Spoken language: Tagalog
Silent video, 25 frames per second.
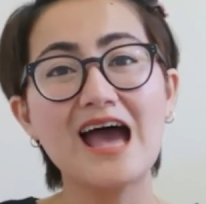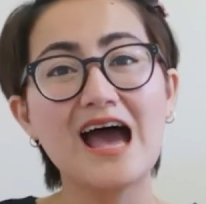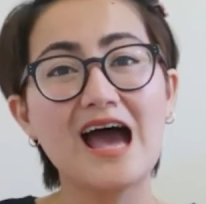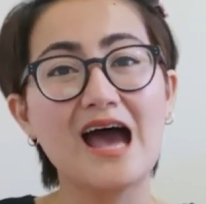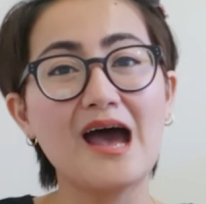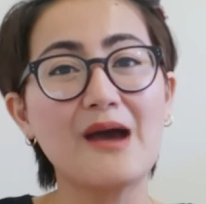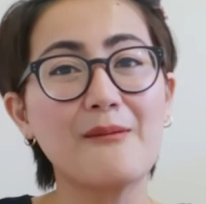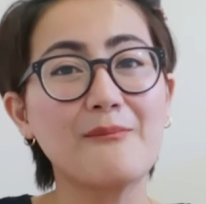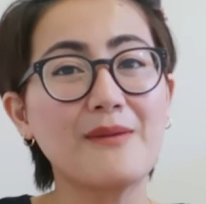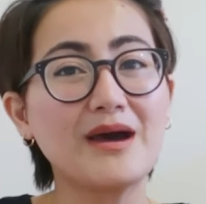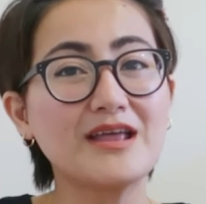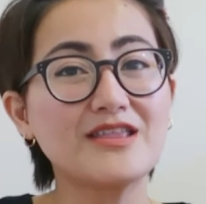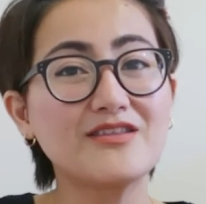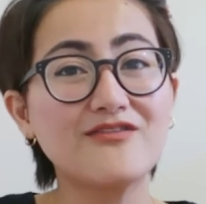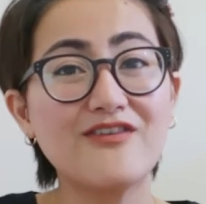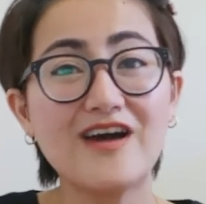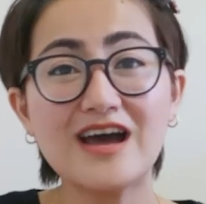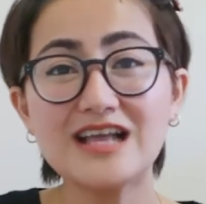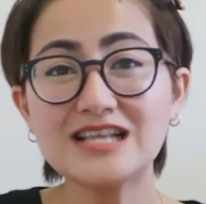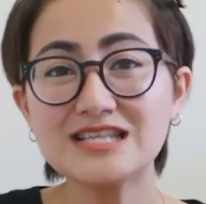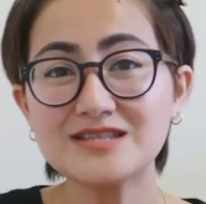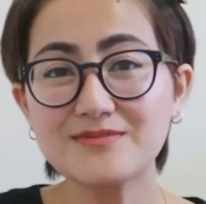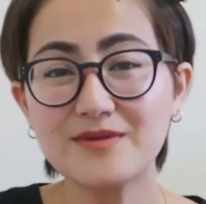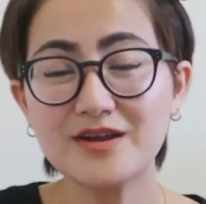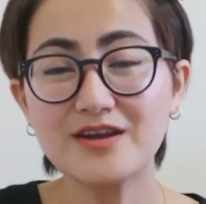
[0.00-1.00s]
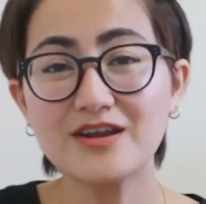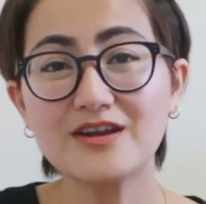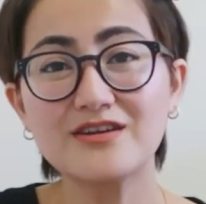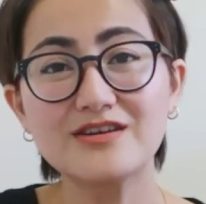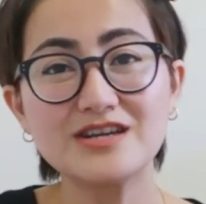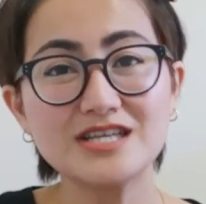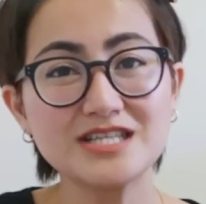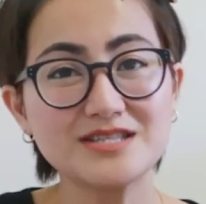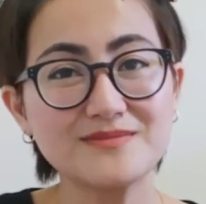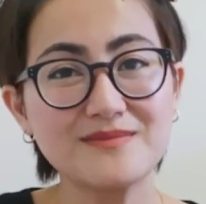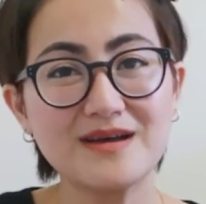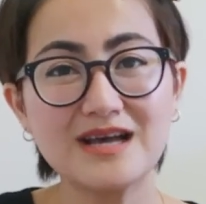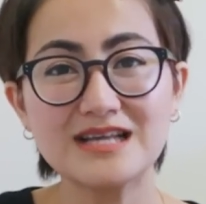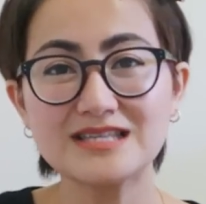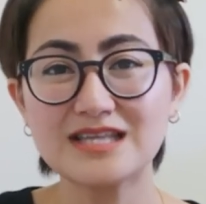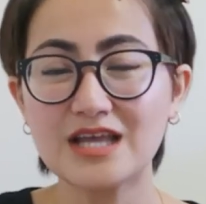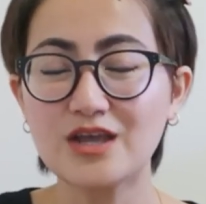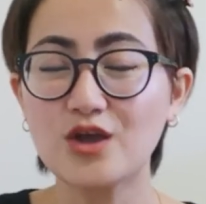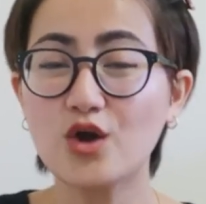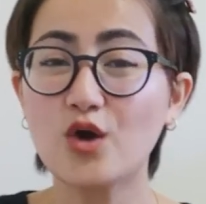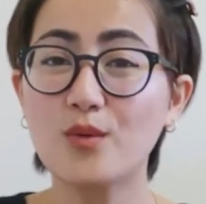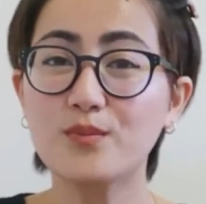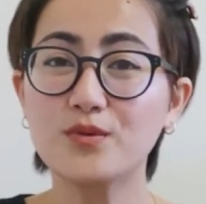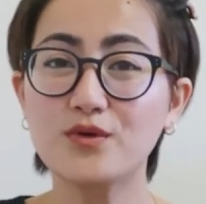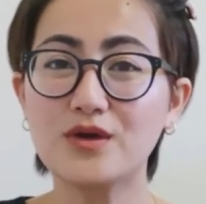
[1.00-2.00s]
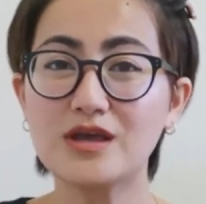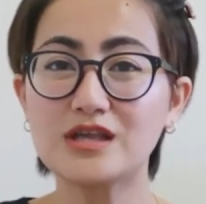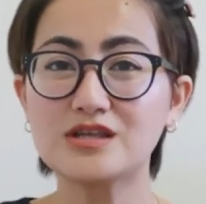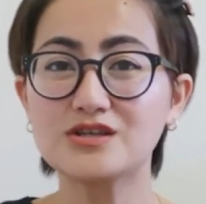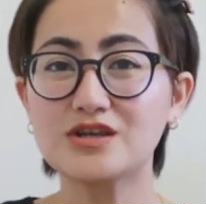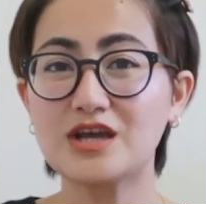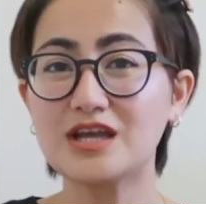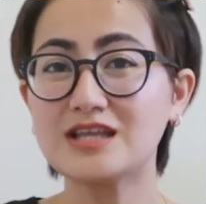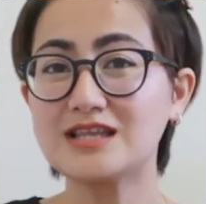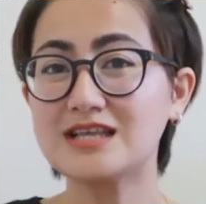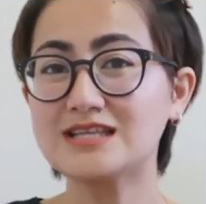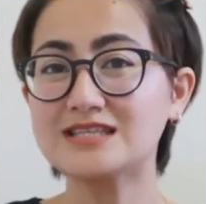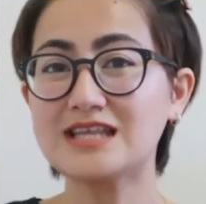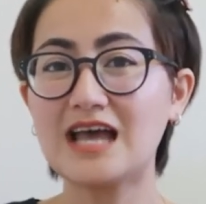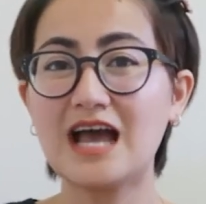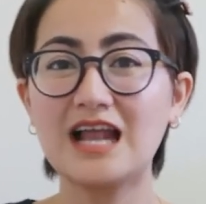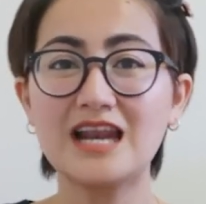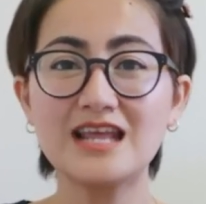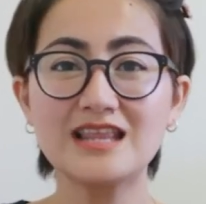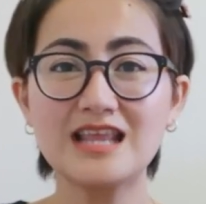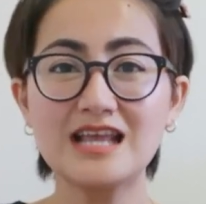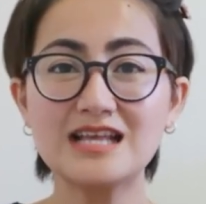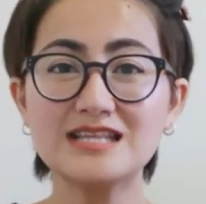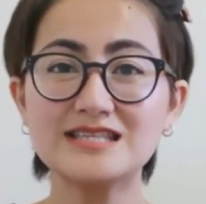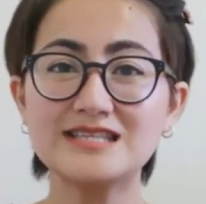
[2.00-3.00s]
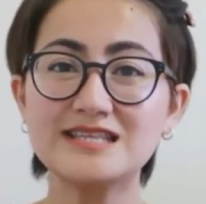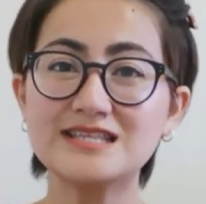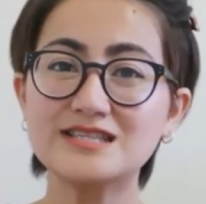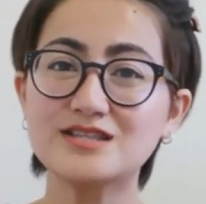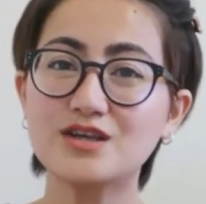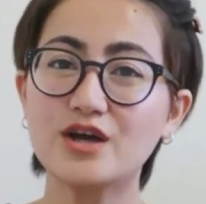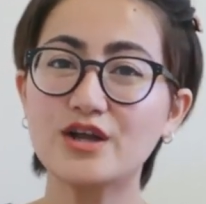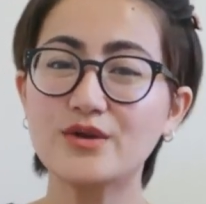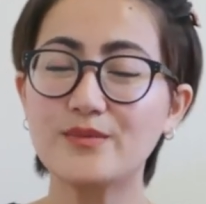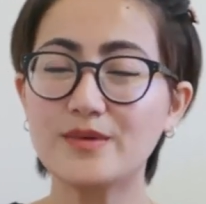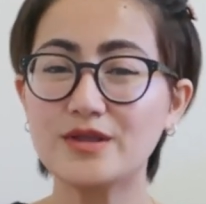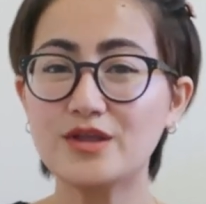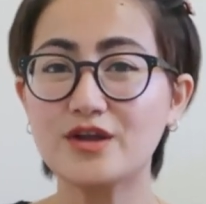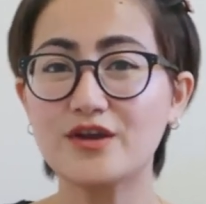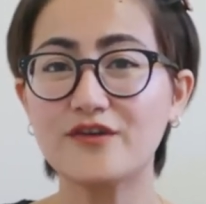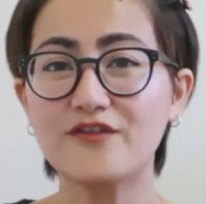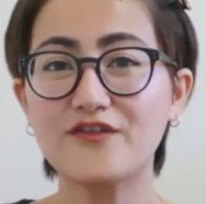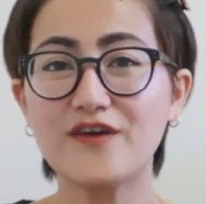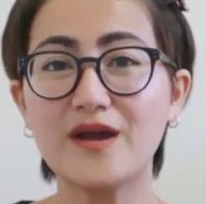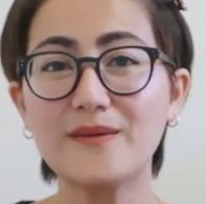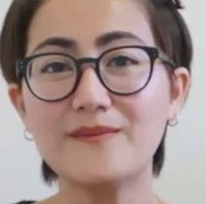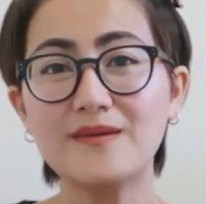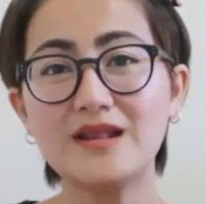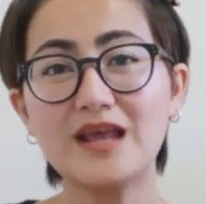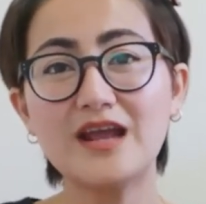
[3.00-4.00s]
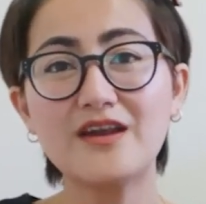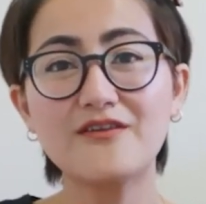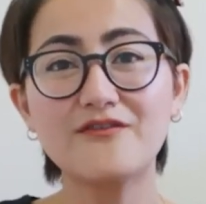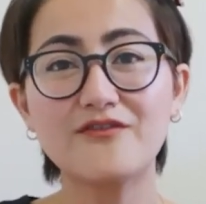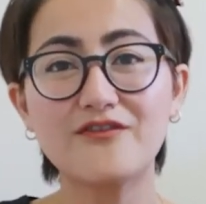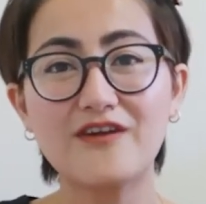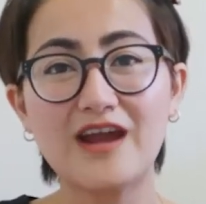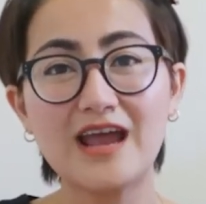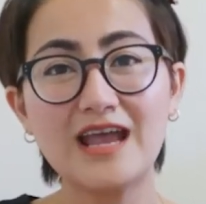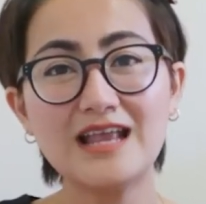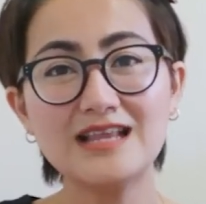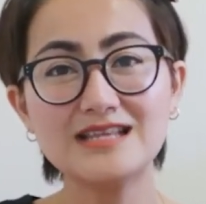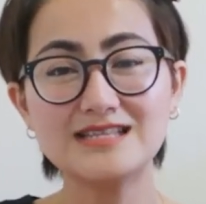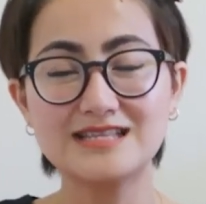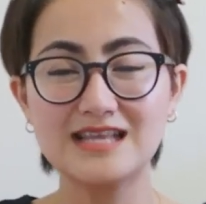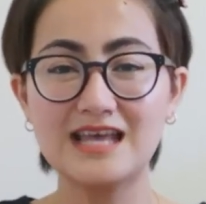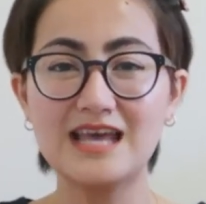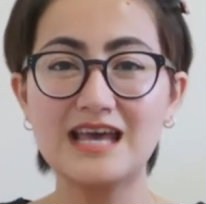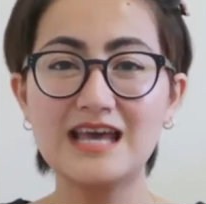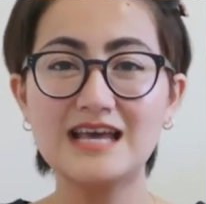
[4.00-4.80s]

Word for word: Um, advance Merry Christmas. I hope you enjoy this holiday season with your family and friends.